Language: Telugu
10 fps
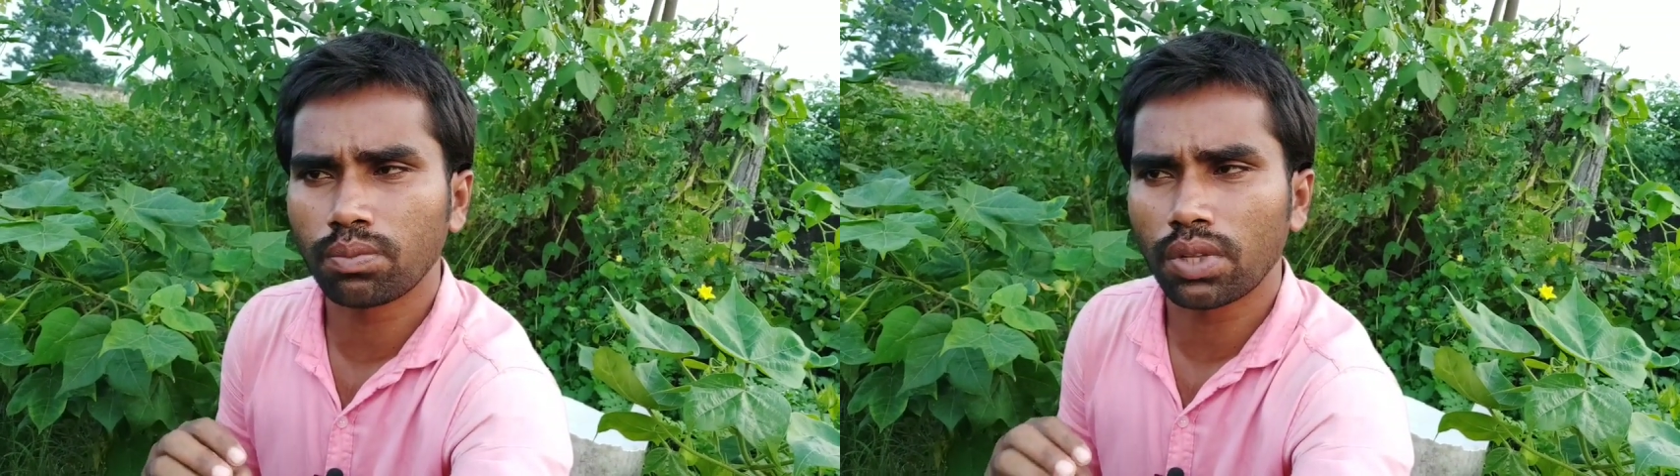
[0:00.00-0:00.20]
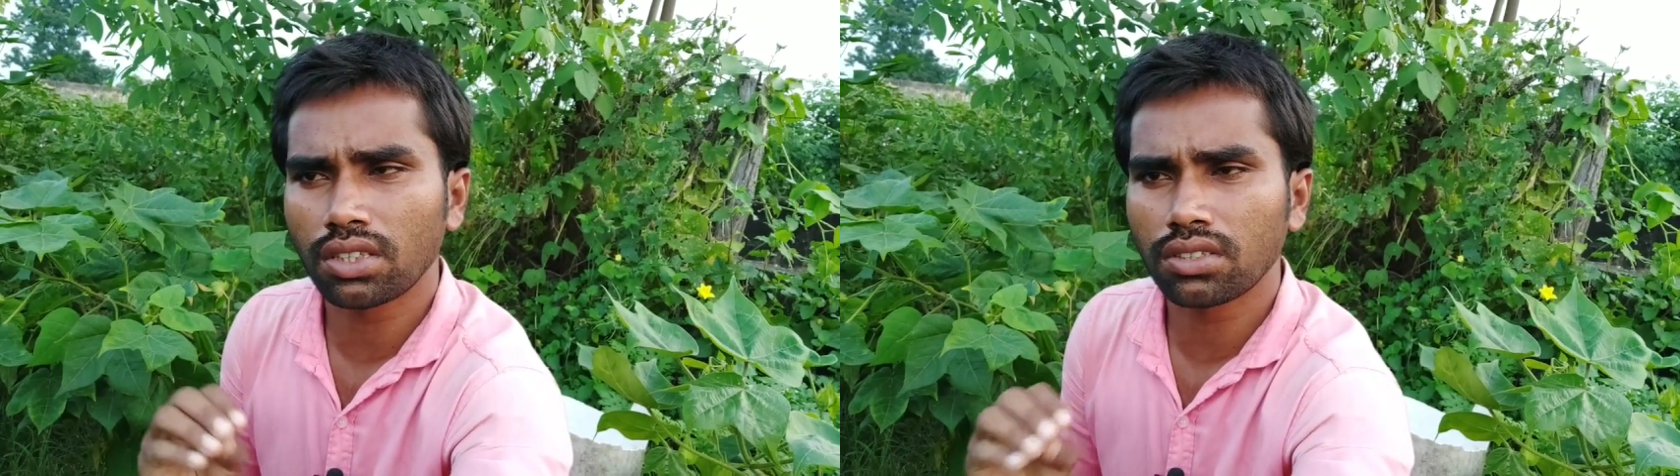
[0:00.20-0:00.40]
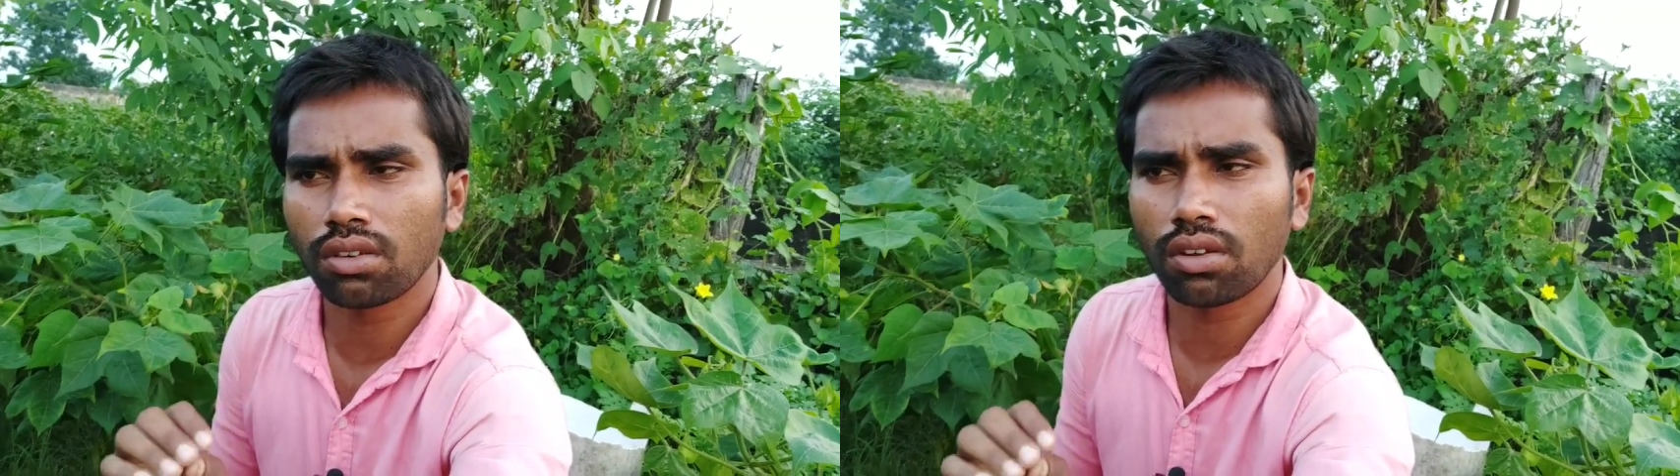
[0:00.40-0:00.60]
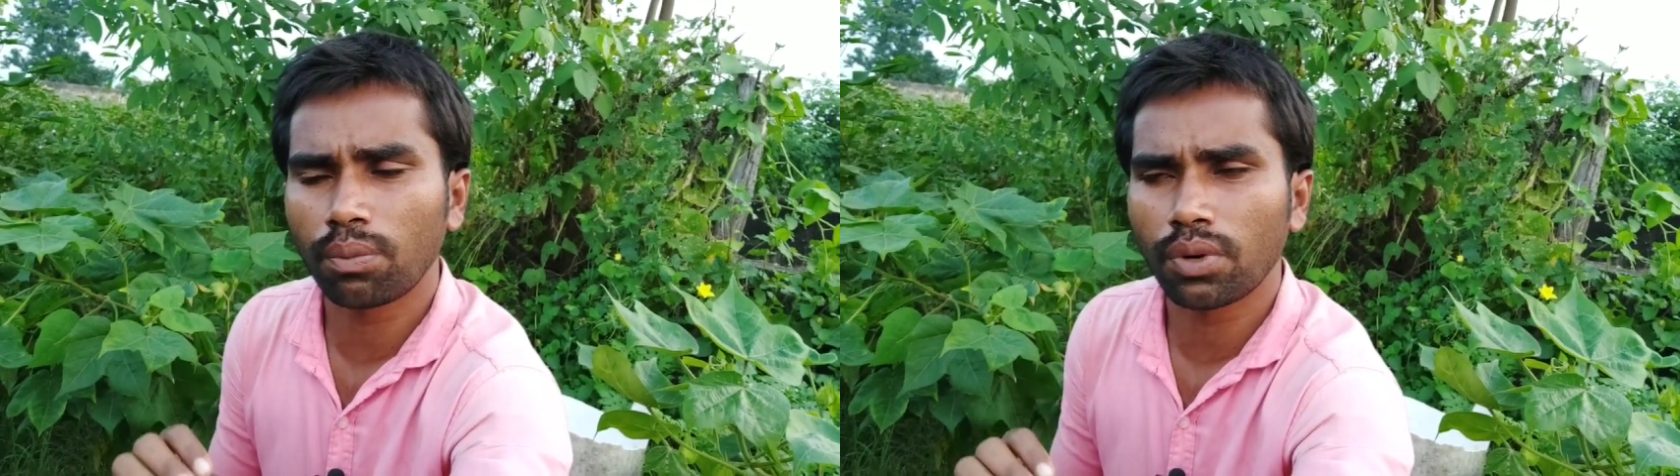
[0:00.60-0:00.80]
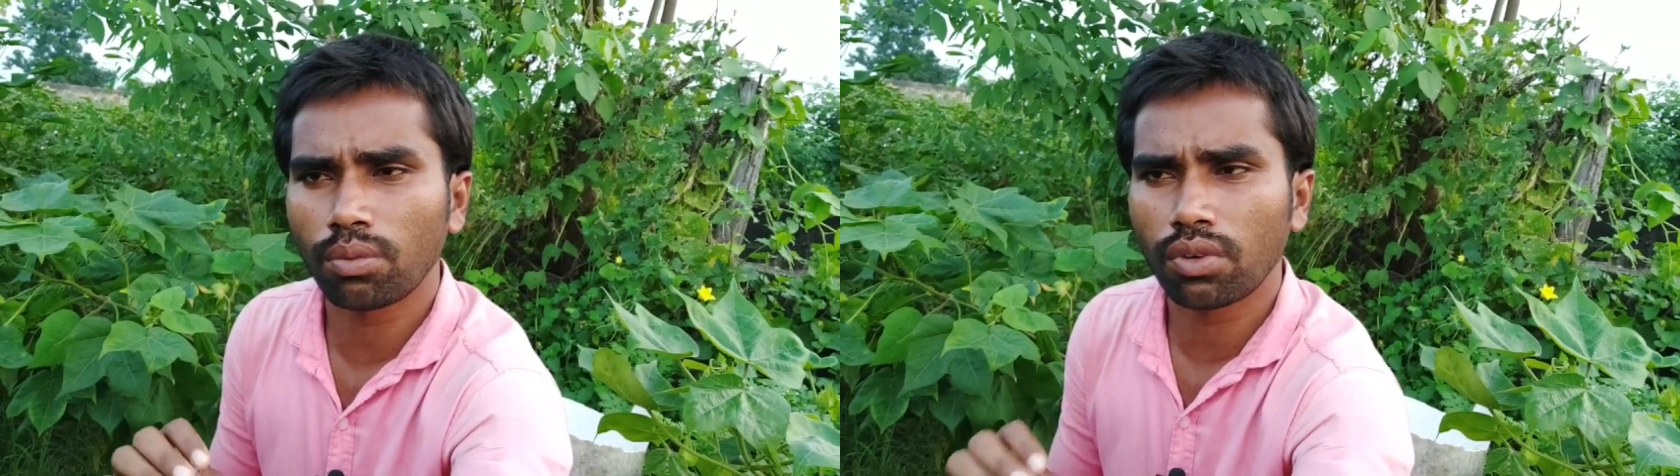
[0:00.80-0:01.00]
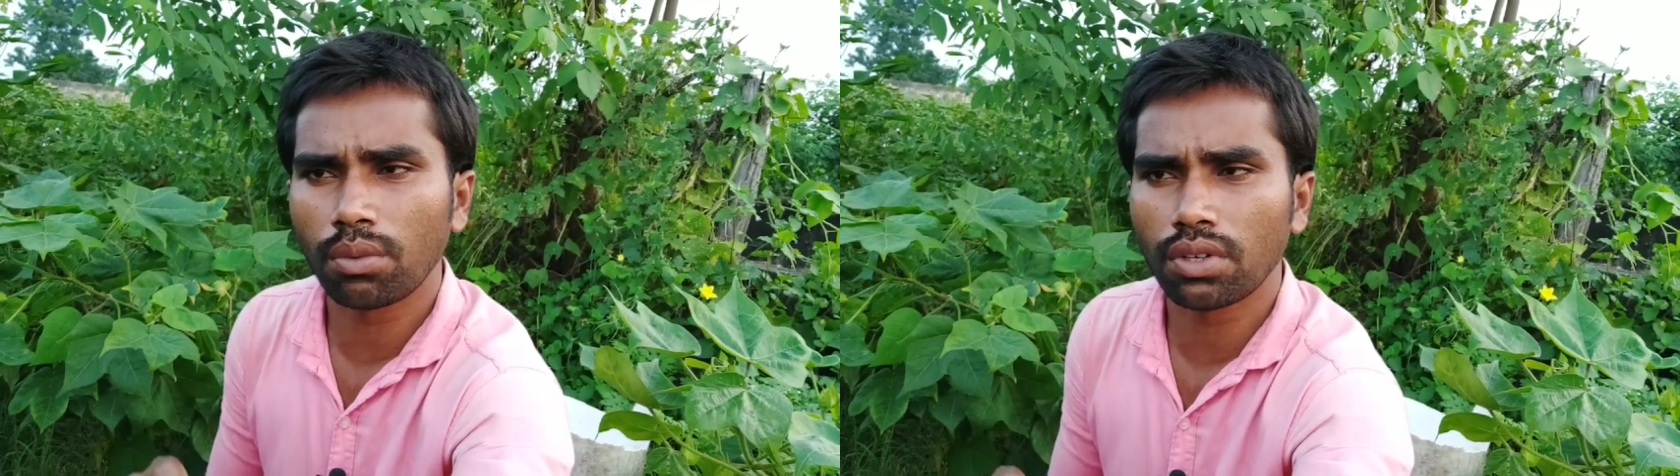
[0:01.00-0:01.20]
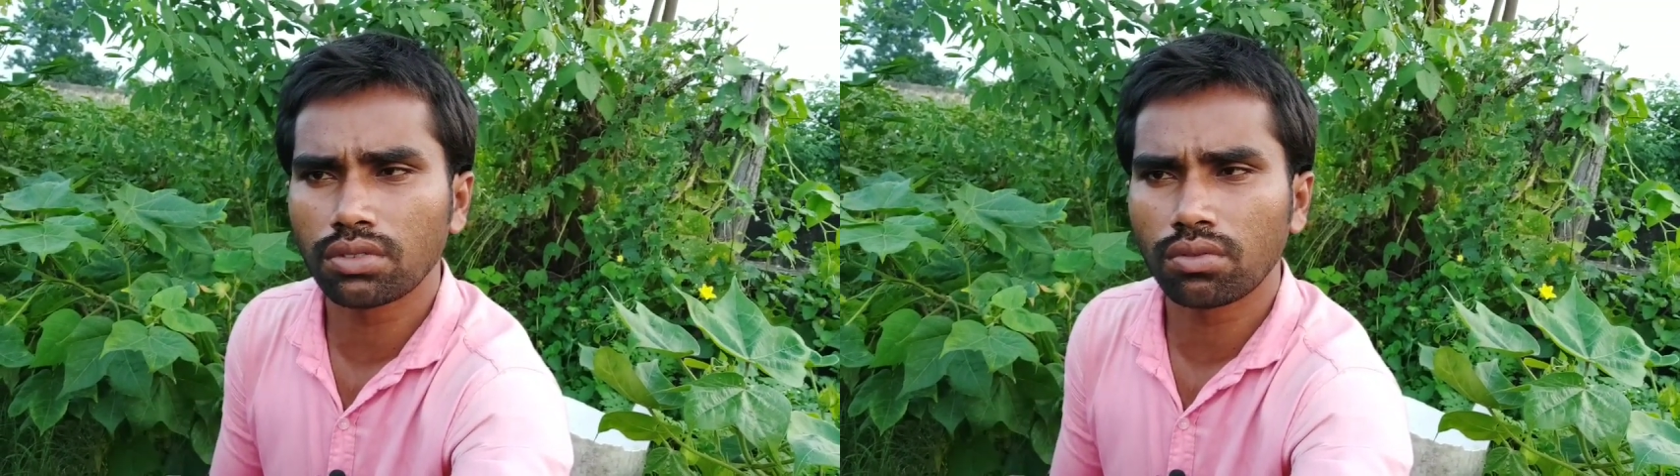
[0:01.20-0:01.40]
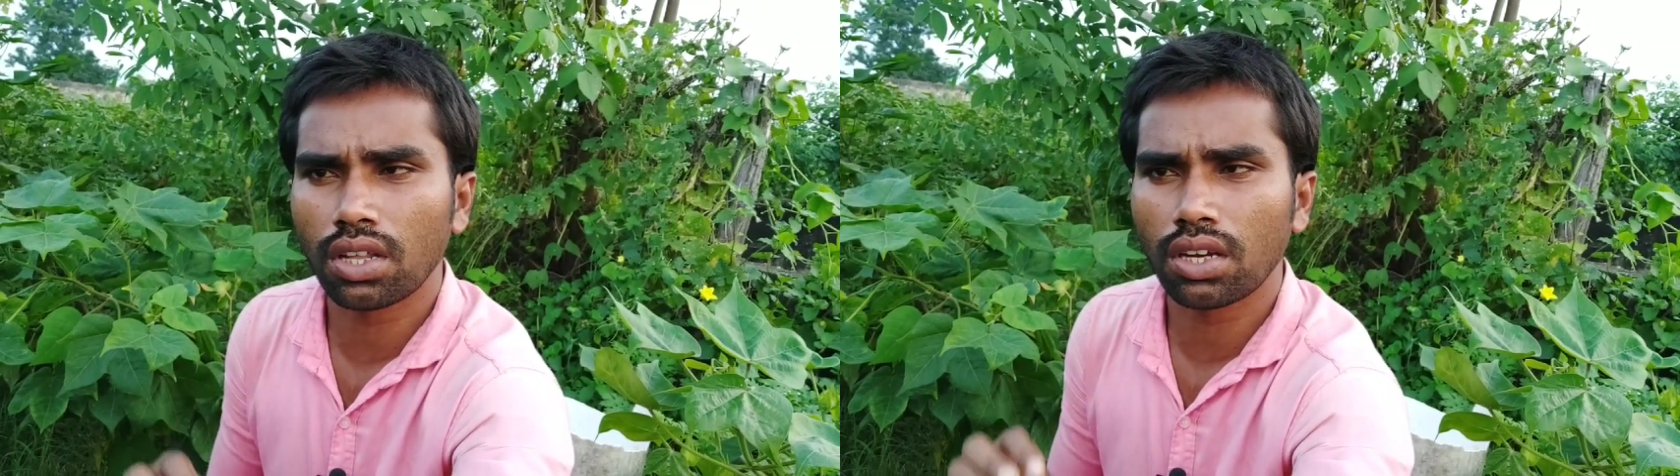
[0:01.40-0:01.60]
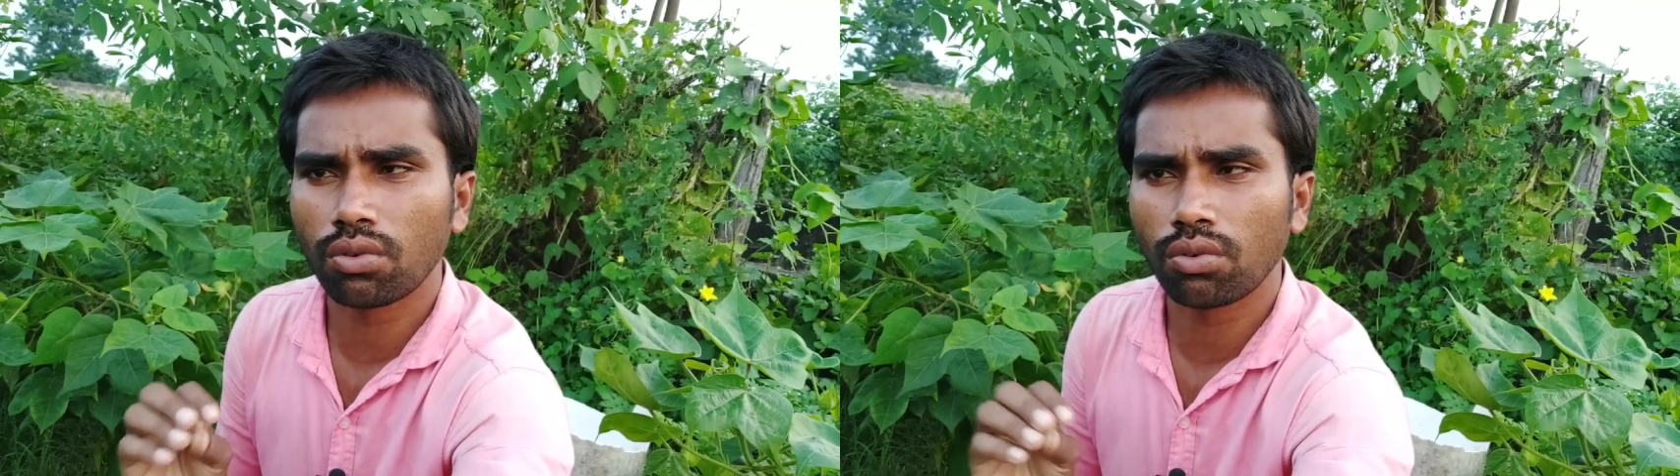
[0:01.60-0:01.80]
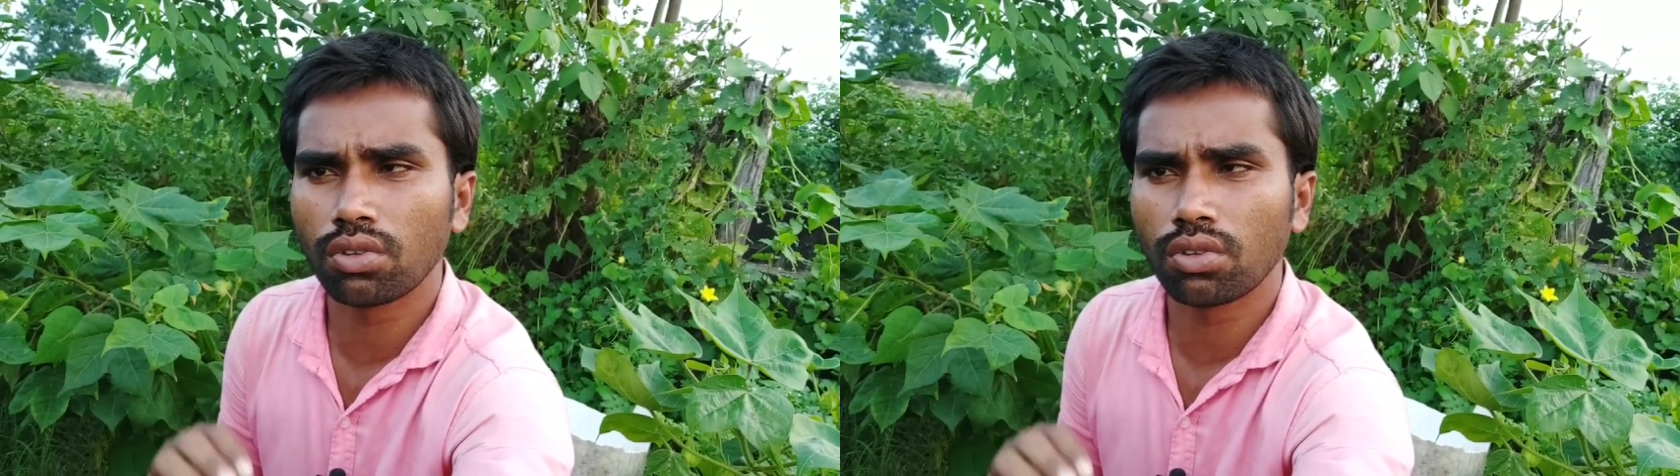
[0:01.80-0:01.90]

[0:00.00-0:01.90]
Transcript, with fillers: ప్రతి చిన్నలో అప్పుడప్పుడు గమనిస్తూ ఉండాలి